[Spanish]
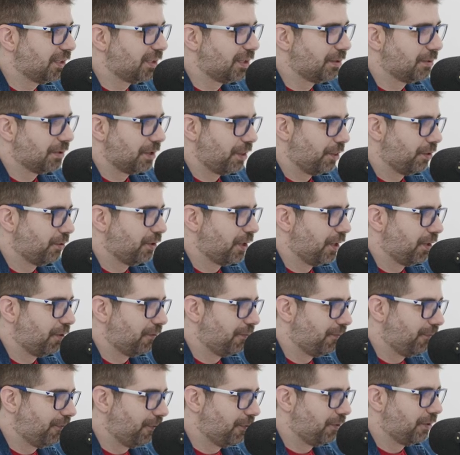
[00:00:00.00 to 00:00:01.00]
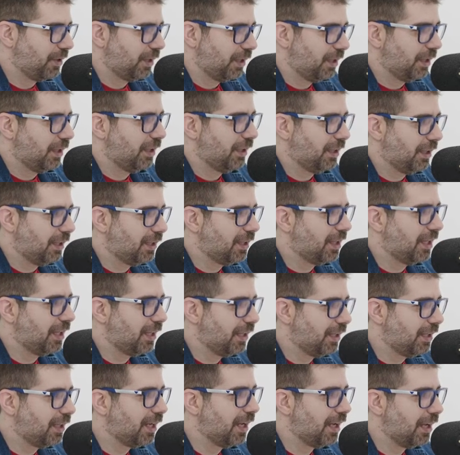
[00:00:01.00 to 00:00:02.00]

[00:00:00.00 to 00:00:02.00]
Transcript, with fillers: esa zona de confort y de ir